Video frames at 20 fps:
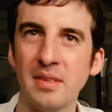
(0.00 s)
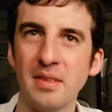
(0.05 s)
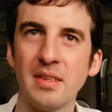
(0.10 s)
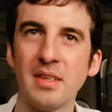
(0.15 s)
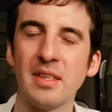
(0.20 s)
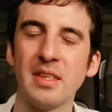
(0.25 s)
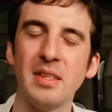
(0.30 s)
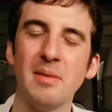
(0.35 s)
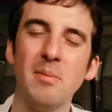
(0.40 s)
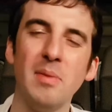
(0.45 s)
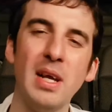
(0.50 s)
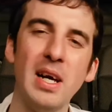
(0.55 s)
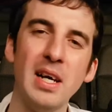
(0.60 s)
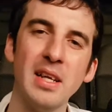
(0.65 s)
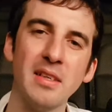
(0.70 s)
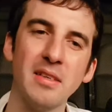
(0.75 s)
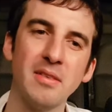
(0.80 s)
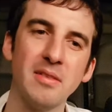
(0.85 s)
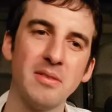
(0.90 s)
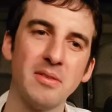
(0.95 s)
äh, im
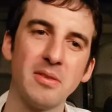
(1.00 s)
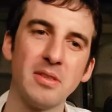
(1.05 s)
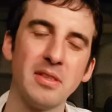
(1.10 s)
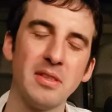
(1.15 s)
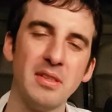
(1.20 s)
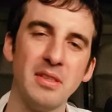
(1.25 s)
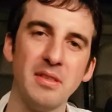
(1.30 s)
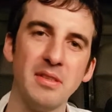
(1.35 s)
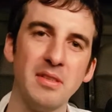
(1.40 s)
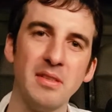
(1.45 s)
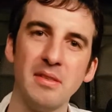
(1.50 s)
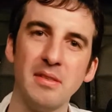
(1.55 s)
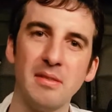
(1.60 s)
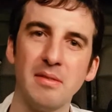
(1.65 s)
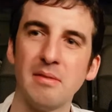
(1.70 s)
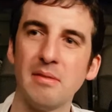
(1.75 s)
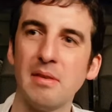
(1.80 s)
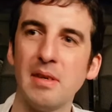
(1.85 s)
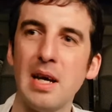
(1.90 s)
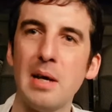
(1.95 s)
Laden oder die, die
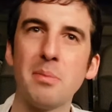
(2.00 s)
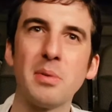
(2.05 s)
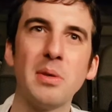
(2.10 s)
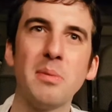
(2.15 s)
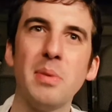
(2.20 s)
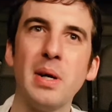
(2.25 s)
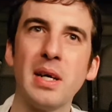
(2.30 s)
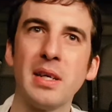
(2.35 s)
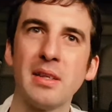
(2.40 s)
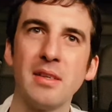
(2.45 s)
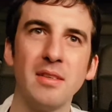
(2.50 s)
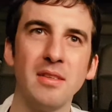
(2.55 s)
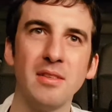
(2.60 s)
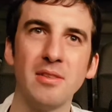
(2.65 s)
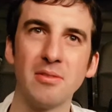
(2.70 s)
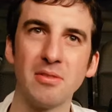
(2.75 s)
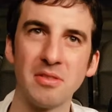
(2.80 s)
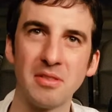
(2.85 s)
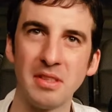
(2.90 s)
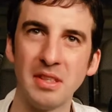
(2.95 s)
abgepackten
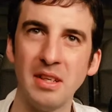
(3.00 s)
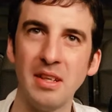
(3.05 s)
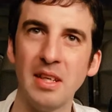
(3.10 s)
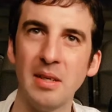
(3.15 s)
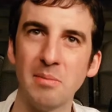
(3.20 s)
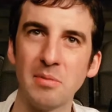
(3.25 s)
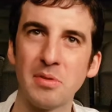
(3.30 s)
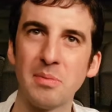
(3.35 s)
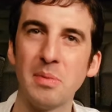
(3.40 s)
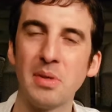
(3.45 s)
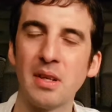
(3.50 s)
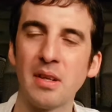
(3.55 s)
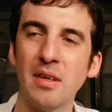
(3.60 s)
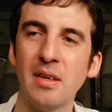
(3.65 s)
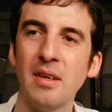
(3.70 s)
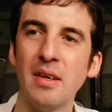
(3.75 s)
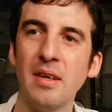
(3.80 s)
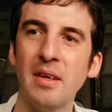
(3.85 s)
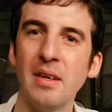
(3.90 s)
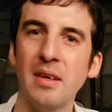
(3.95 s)
Industrielebensmittel. Mhm.
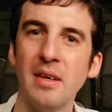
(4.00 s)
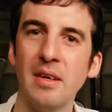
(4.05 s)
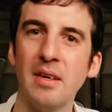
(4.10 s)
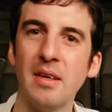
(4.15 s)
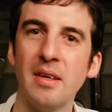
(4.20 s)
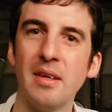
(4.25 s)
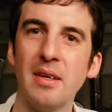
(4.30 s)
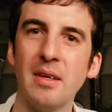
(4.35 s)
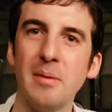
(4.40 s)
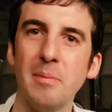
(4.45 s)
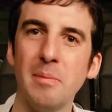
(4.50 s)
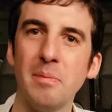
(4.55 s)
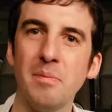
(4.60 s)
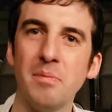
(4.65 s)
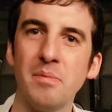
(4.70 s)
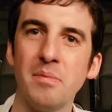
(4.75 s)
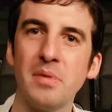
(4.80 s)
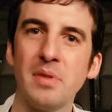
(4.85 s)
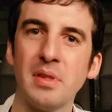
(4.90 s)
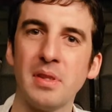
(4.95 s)

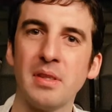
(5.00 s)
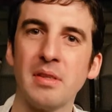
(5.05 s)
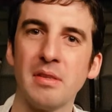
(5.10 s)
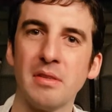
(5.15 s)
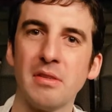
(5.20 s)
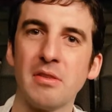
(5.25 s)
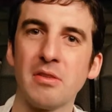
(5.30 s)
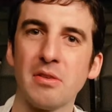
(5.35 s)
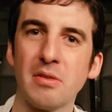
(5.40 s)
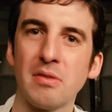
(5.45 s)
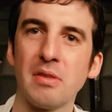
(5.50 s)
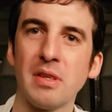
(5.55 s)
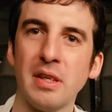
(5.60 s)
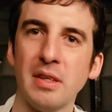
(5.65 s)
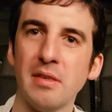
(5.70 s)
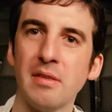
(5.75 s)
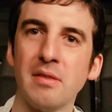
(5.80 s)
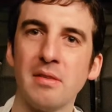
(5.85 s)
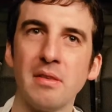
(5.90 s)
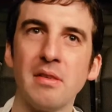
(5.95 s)
Ähm, dann ist es schon
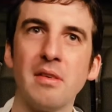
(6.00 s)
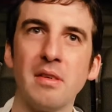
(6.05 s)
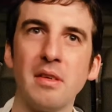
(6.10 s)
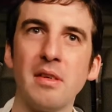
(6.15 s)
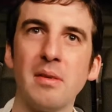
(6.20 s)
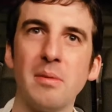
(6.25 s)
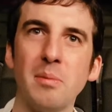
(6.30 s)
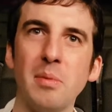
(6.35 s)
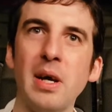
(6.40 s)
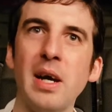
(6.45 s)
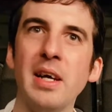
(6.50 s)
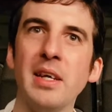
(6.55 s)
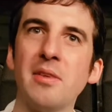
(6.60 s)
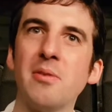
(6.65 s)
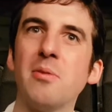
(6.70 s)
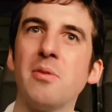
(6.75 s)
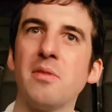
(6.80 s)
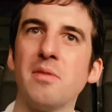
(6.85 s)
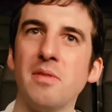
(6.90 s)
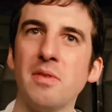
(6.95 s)
sehr
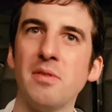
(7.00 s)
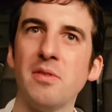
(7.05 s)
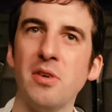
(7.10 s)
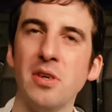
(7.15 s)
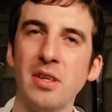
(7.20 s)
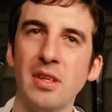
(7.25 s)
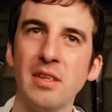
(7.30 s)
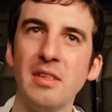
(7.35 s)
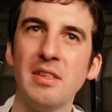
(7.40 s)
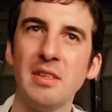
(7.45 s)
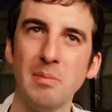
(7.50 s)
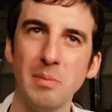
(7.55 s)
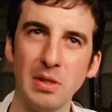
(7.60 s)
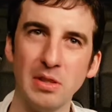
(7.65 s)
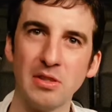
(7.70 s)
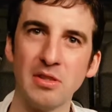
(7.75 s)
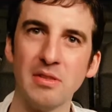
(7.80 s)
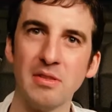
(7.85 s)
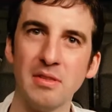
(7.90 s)
beeindruckend, wie freundlich die Menschen